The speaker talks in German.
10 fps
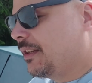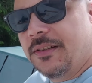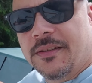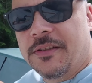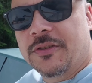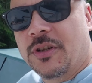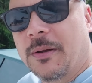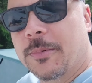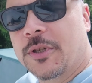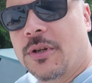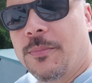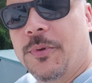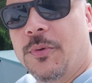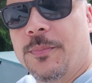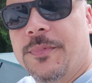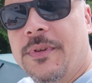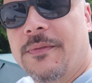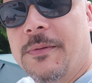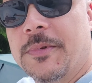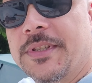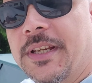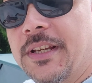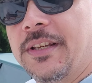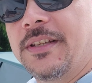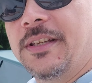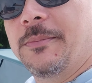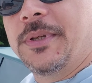hinten ist schon abgeschraubt oben, wie man sehen kann. Hier